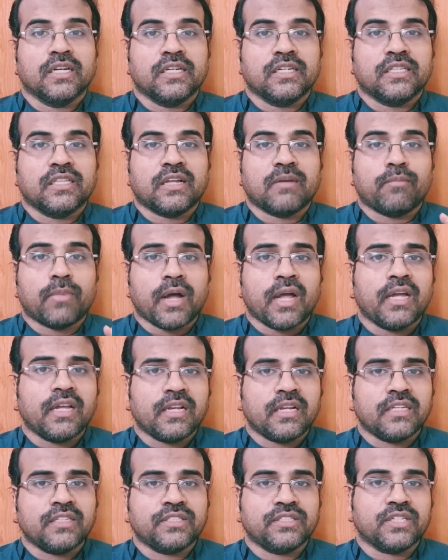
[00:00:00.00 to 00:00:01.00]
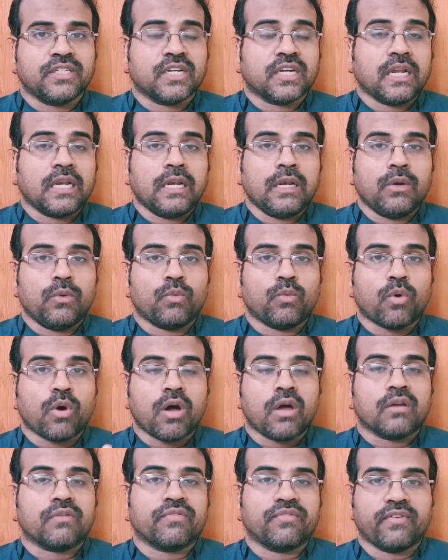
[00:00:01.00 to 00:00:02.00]
இந்த பயாலஜிக்கல்
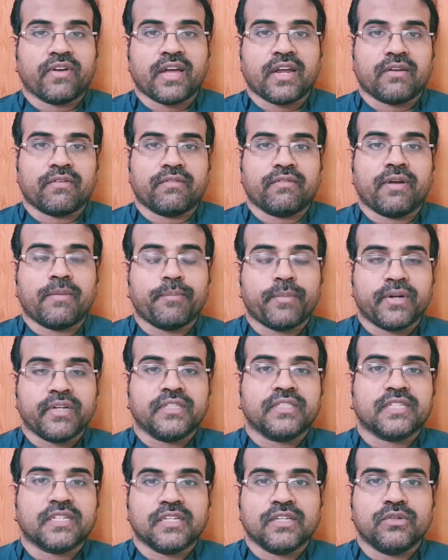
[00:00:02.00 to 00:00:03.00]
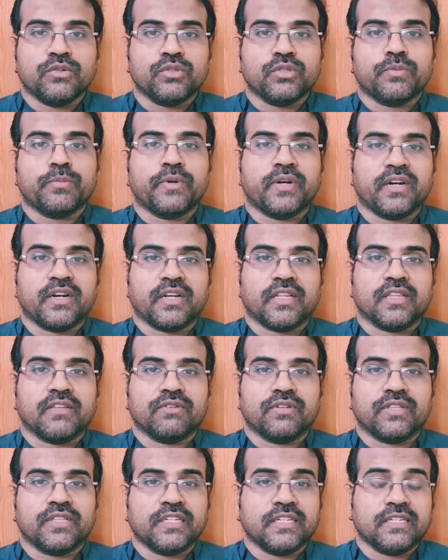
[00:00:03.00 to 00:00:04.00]
வார்ஃபேர் வெப்பன்ஸை யூஸ் பண்ணுறது
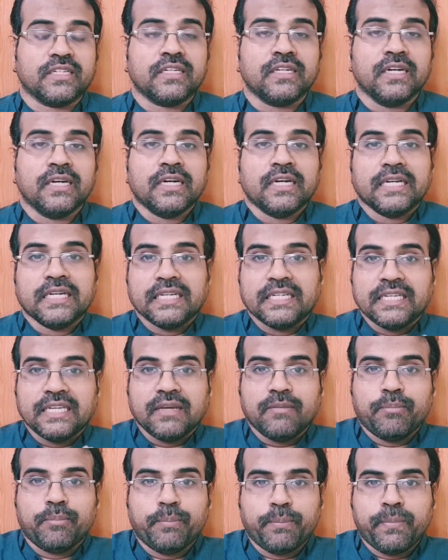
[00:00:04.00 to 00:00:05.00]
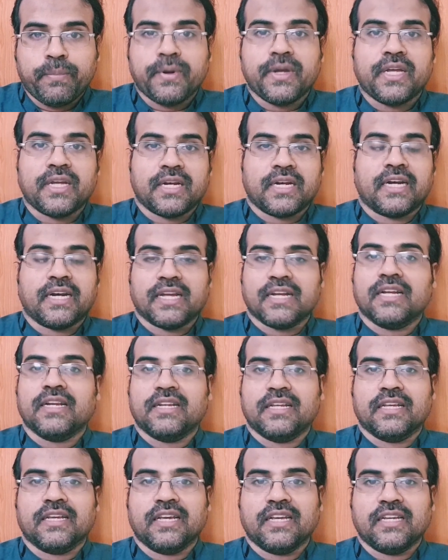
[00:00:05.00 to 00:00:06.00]
வந்து இப்போ
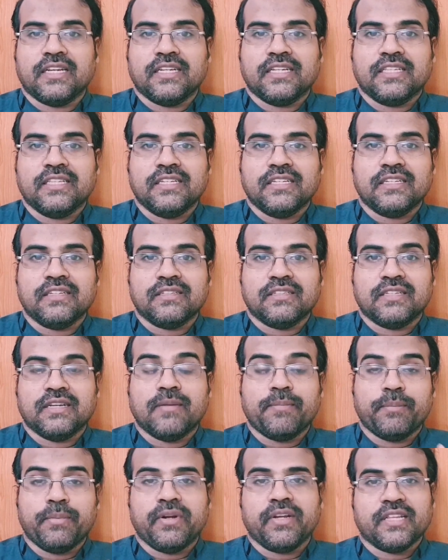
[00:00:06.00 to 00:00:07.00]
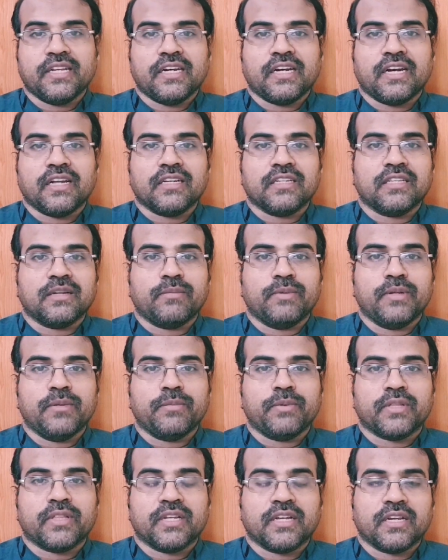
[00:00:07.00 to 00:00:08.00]
நடக்கலைங்க இது எப்போ இருந்து நடக்குது அப்படின்னு
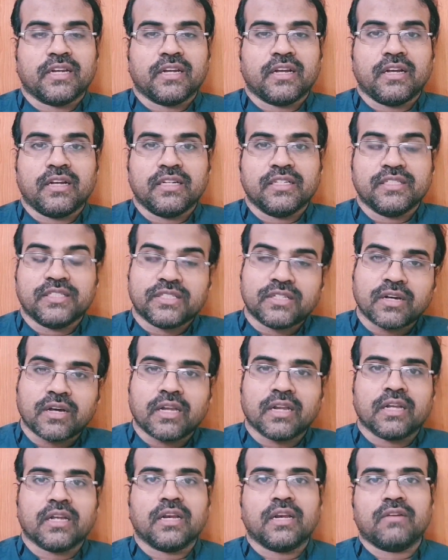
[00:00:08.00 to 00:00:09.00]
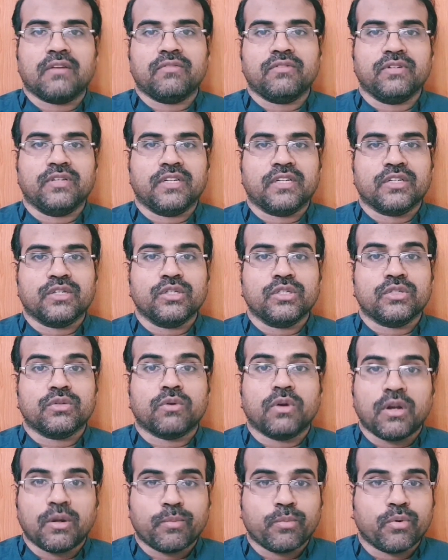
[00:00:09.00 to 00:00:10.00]
பார்த்தீங்கன்னா ஹிஸ்டாரிக்கலாகவும் இருக்குது
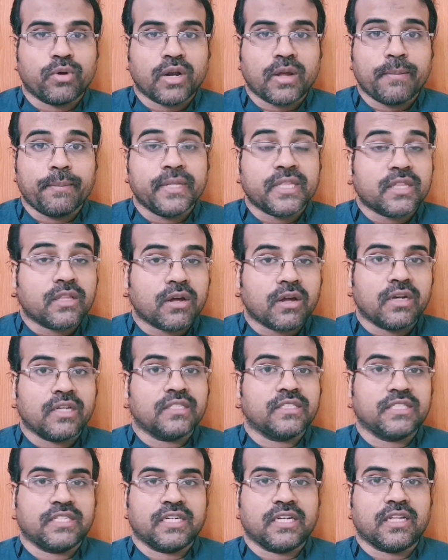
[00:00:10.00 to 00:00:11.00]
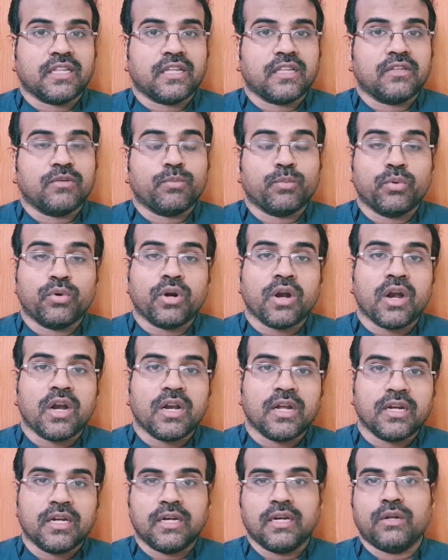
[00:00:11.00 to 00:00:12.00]
சொல்லப்போனால் மித்தாலஜி அதாவது
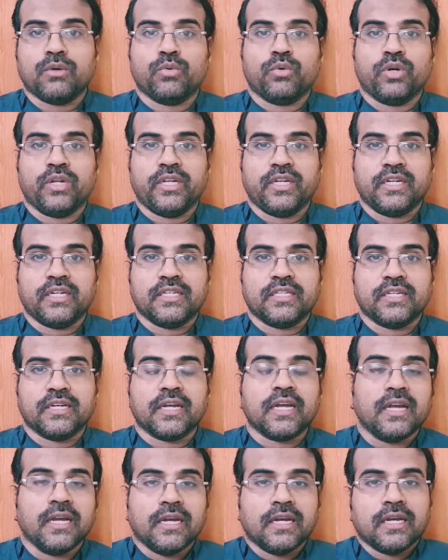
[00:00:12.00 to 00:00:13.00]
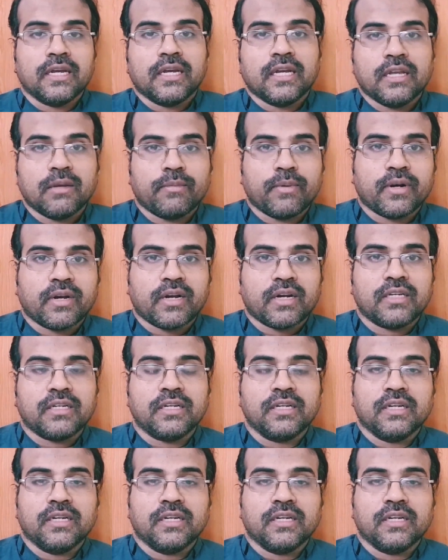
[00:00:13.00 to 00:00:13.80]
புராணங்களில் கூட இருக்குதுங்க இப்போ நான்